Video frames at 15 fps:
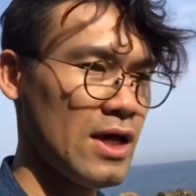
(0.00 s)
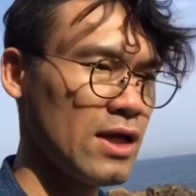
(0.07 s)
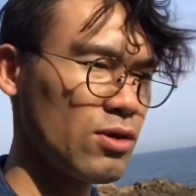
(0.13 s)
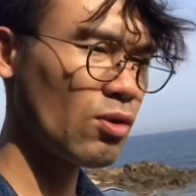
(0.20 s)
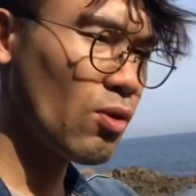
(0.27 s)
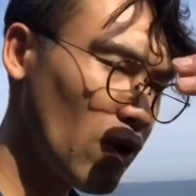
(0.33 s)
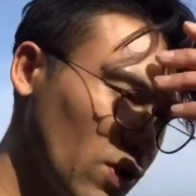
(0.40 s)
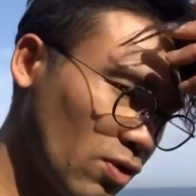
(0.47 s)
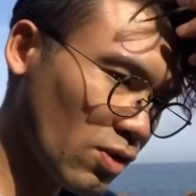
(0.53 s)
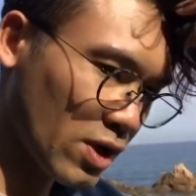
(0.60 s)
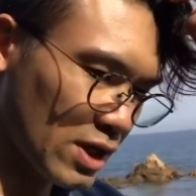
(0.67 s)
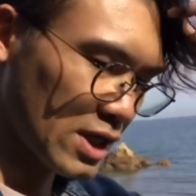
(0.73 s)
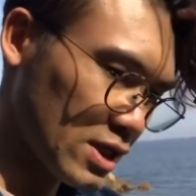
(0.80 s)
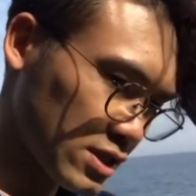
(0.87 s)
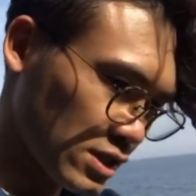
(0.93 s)
えどこ行こう
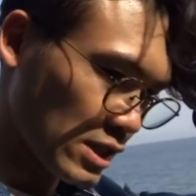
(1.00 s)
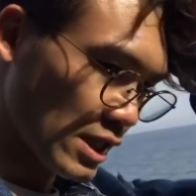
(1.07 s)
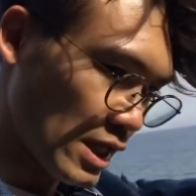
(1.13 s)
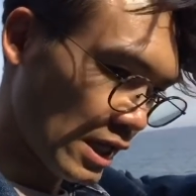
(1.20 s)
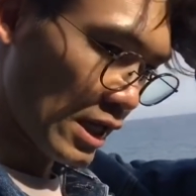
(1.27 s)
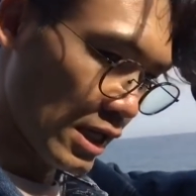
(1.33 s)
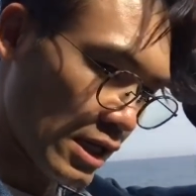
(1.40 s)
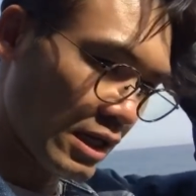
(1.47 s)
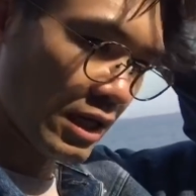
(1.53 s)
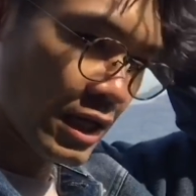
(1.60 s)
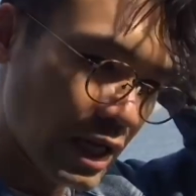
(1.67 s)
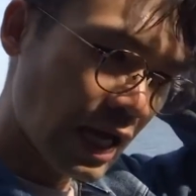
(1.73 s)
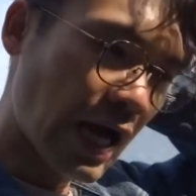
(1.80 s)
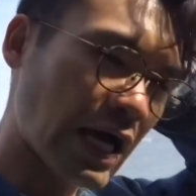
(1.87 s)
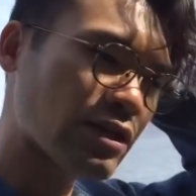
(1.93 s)
かな次
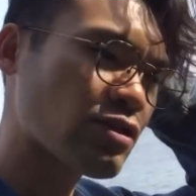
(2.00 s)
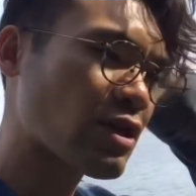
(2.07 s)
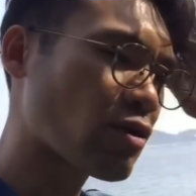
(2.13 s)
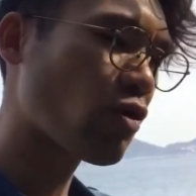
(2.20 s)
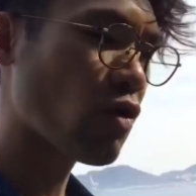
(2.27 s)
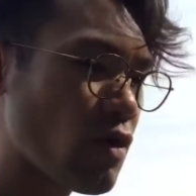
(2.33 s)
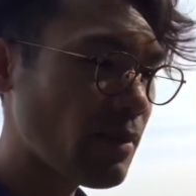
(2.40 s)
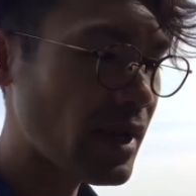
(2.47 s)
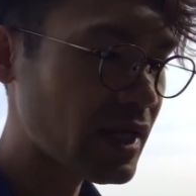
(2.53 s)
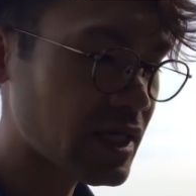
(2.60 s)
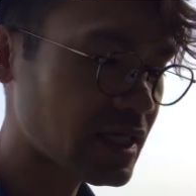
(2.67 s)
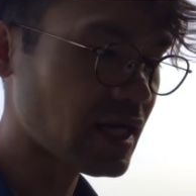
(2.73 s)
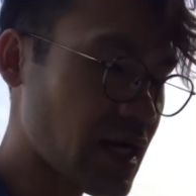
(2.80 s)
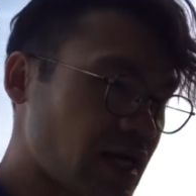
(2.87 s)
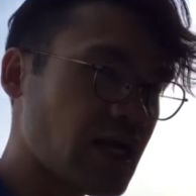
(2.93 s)
あそうだここまで
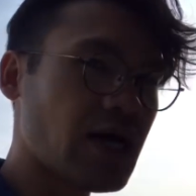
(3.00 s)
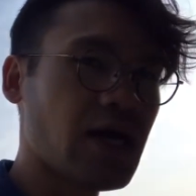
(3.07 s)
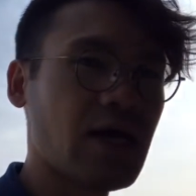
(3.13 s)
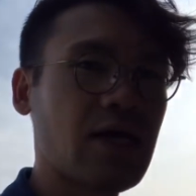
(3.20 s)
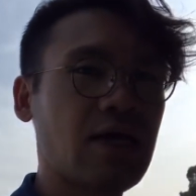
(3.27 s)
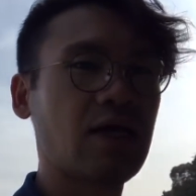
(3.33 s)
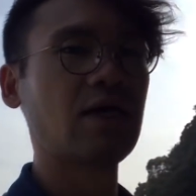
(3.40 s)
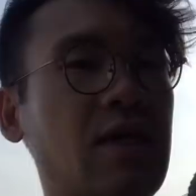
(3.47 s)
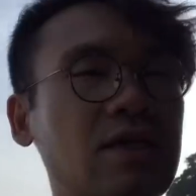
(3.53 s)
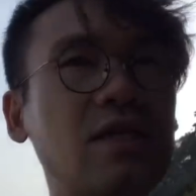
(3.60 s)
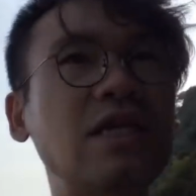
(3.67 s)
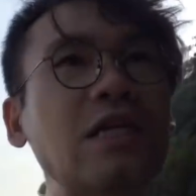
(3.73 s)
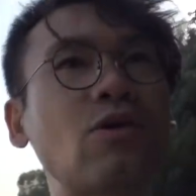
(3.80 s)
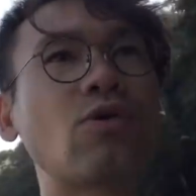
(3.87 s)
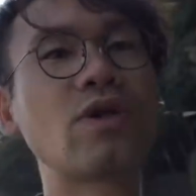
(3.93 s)
来たから
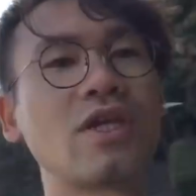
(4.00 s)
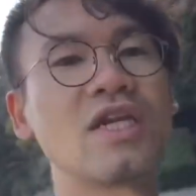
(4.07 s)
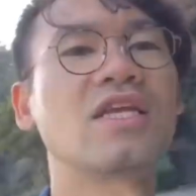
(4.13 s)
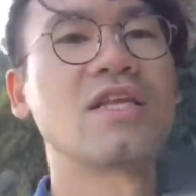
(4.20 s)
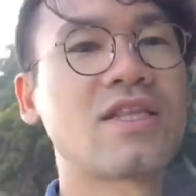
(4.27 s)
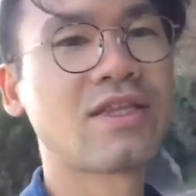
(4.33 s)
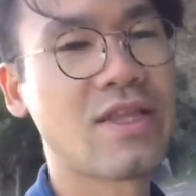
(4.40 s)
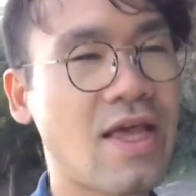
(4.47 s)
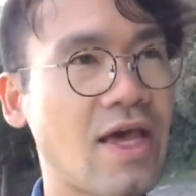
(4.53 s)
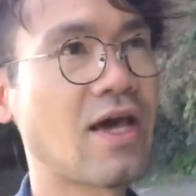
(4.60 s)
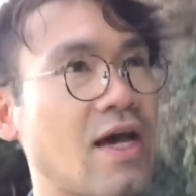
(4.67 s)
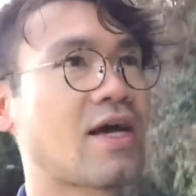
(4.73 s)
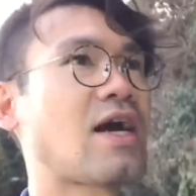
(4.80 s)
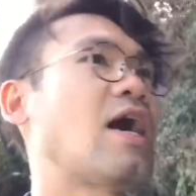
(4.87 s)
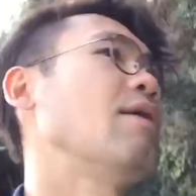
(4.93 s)
ニトリに行っ
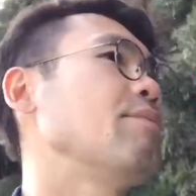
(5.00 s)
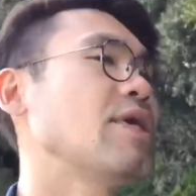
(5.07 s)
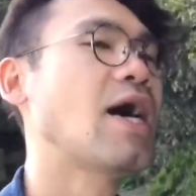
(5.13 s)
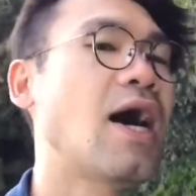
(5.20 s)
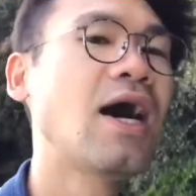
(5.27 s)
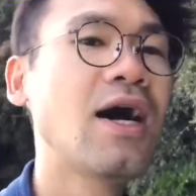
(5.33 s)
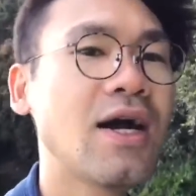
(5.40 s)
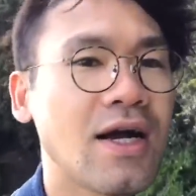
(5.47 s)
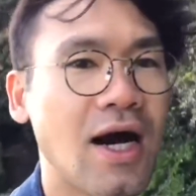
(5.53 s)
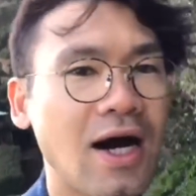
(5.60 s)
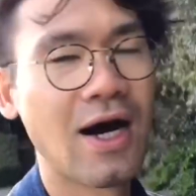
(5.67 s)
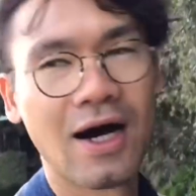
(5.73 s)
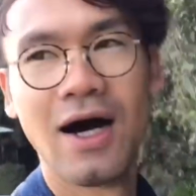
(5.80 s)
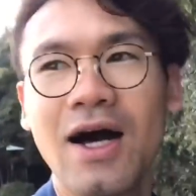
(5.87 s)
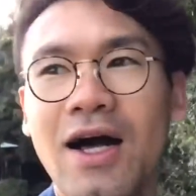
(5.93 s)
て紙
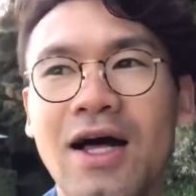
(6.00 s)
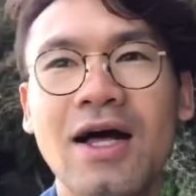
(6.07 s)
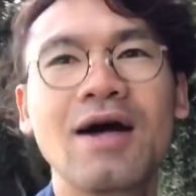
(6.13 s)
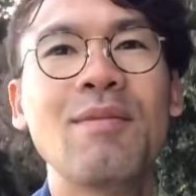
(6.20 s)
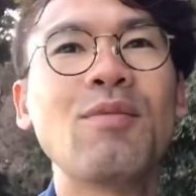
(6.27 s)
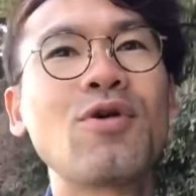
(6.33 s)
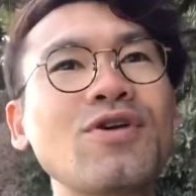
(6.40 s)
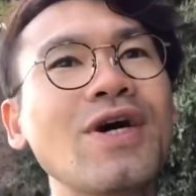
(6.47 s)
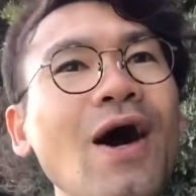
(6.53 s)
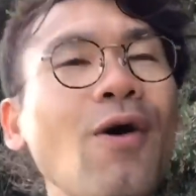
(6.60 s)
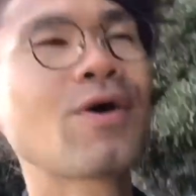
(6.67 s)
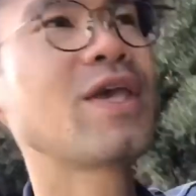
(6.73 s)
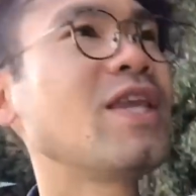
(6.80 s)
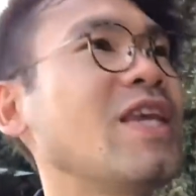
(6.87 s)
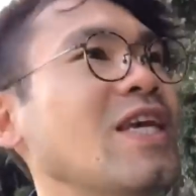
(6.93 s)
ハンガー僕が
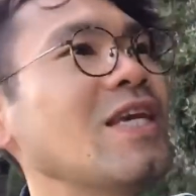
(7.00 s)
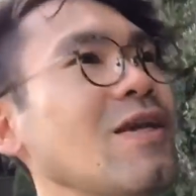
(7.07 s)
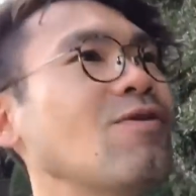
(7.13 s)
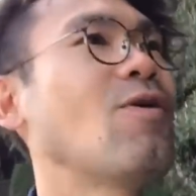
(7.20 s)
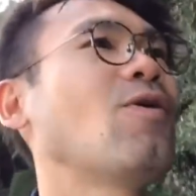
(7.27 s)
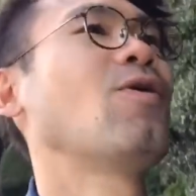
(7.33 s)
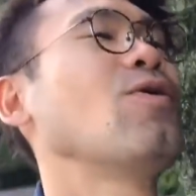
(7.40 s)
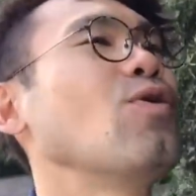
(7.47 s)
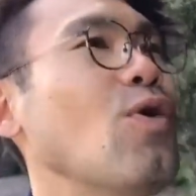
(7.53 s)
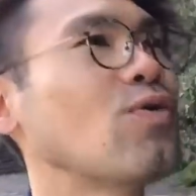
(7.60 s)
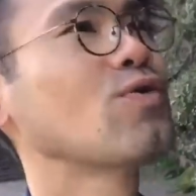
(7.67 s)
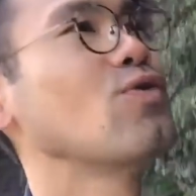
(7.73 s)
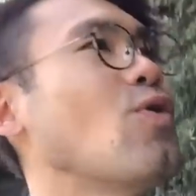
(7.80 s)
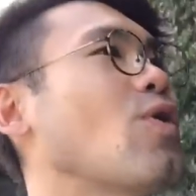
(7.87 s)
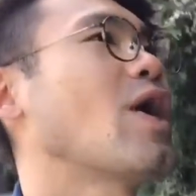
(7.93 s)
お気に入りの洋
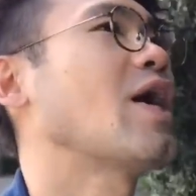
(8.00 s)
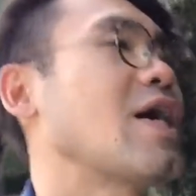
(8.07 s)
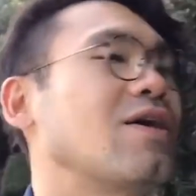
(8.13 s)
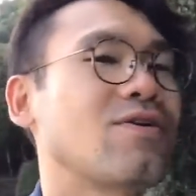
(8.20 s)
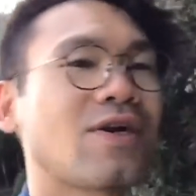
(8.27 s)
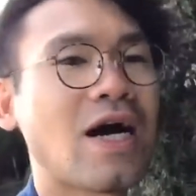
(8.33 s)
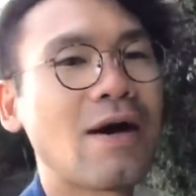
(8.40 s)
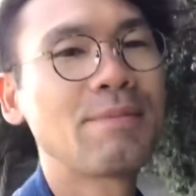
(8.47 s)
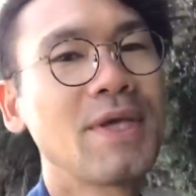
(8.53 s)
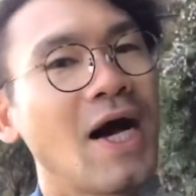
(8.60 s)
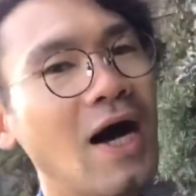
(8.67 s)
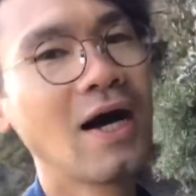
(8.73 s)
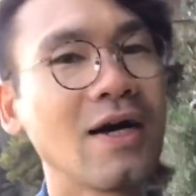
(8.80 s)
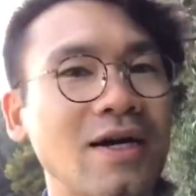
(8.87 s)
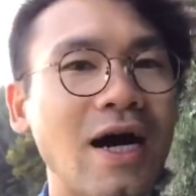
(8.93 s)
服をかける紙
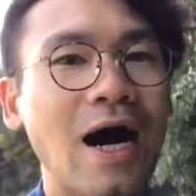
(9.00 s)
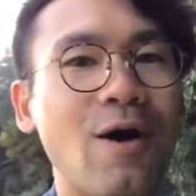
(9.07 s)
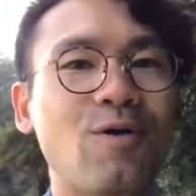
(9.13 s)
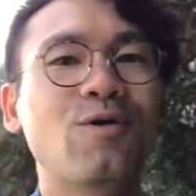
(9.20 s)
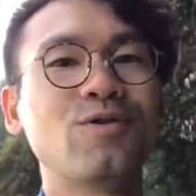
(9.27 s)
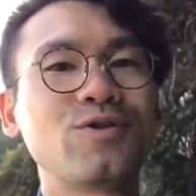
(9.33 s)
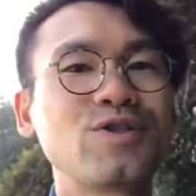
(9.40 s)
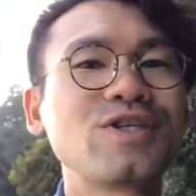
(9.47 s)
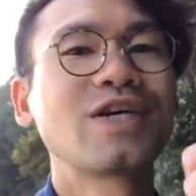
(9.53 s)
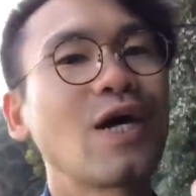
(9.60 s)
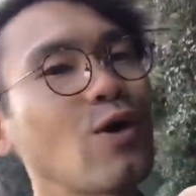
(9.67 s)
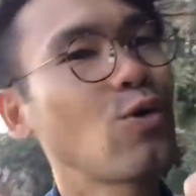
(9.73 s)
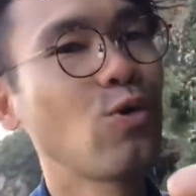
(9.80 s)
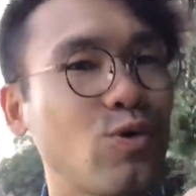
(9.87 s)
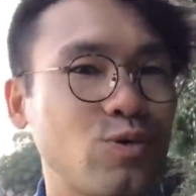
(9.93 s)
ハンガーを追
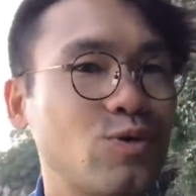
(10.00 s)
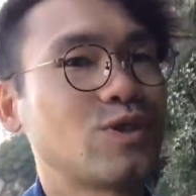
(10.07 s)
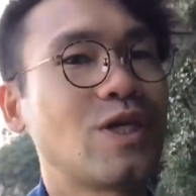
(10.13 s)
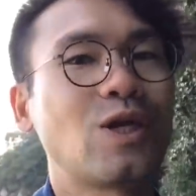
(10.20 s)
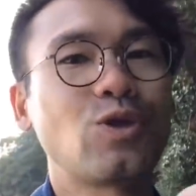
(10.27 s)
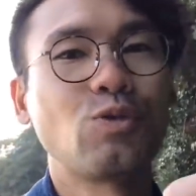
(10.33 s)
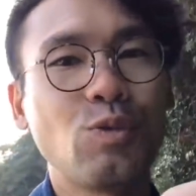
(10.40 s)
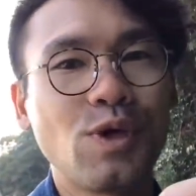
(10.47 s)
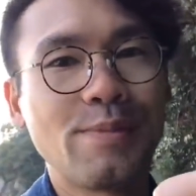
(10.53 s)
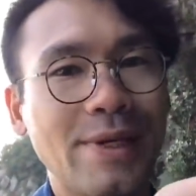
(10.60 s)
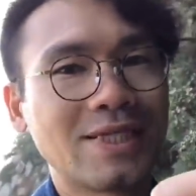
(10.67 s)
加購入したいと思い